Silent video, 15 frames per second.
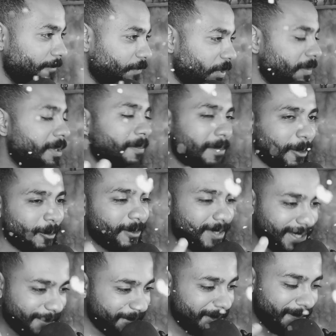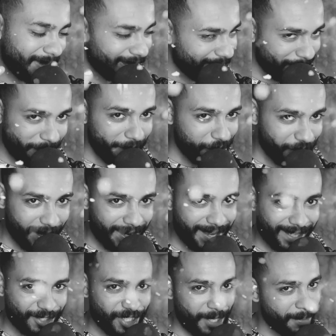تمام لو النبيل ما عجبنيش
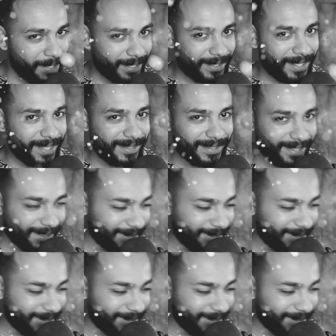هرجع شبح تاني